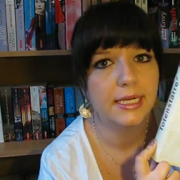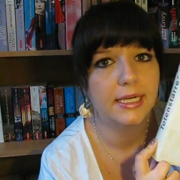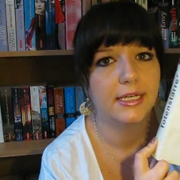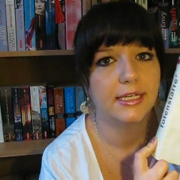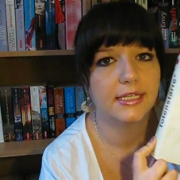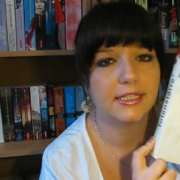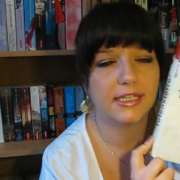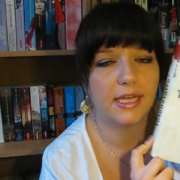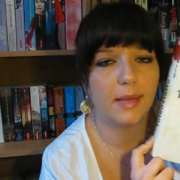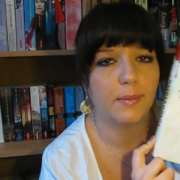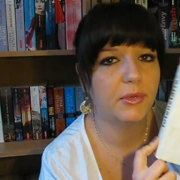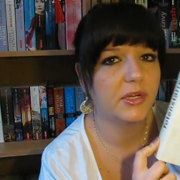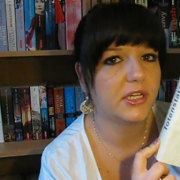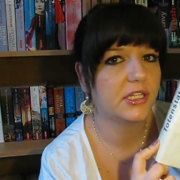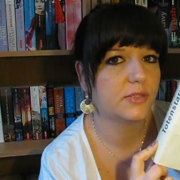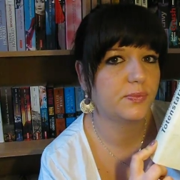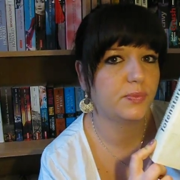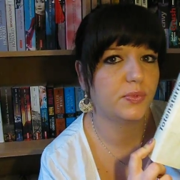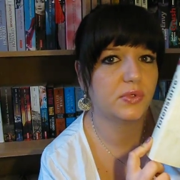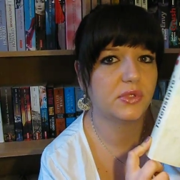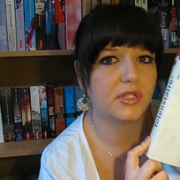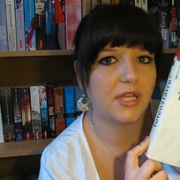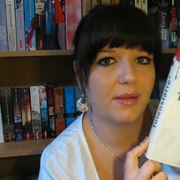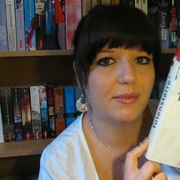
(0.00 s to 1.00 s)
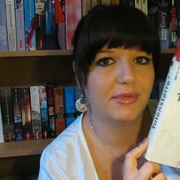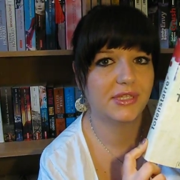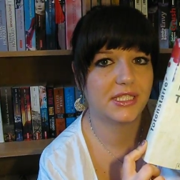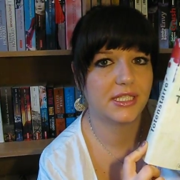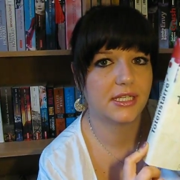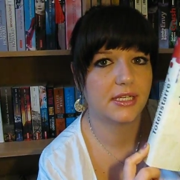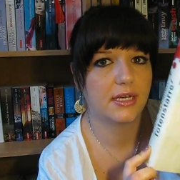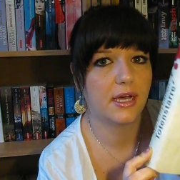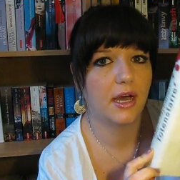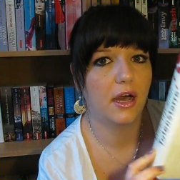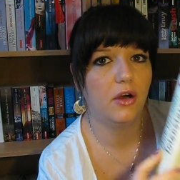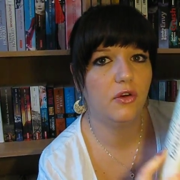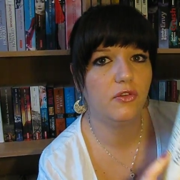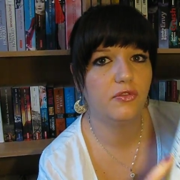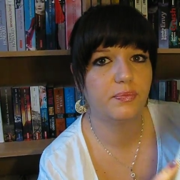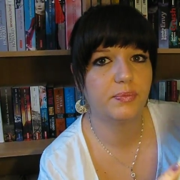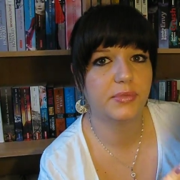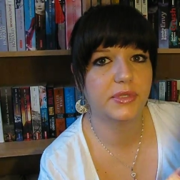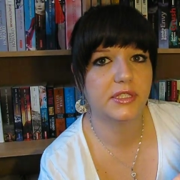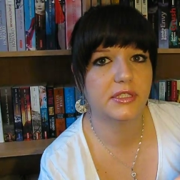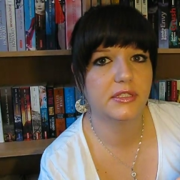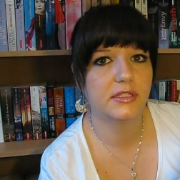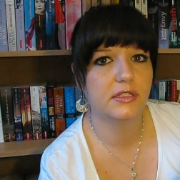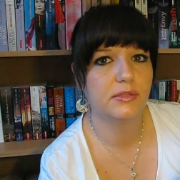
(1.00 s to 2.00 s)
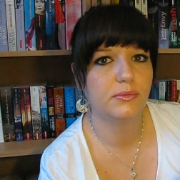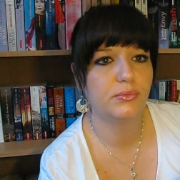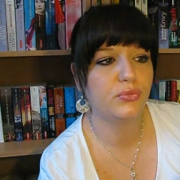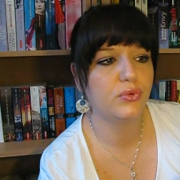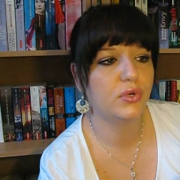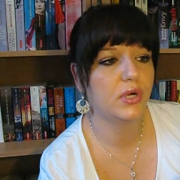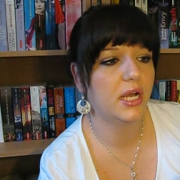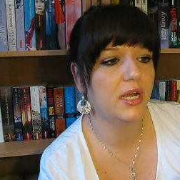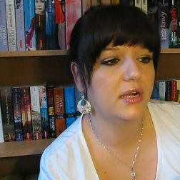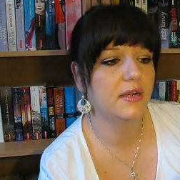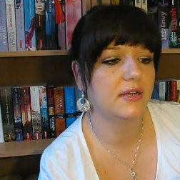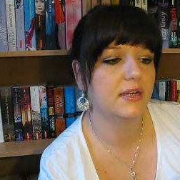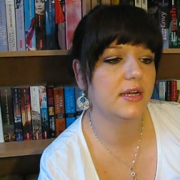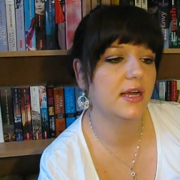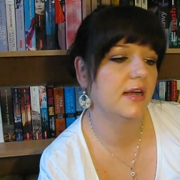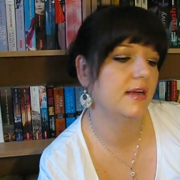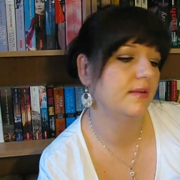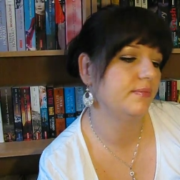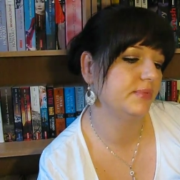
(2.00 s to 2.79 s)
Ich habe mir das Buch damals gekauft, bin im Buchladen gegangen,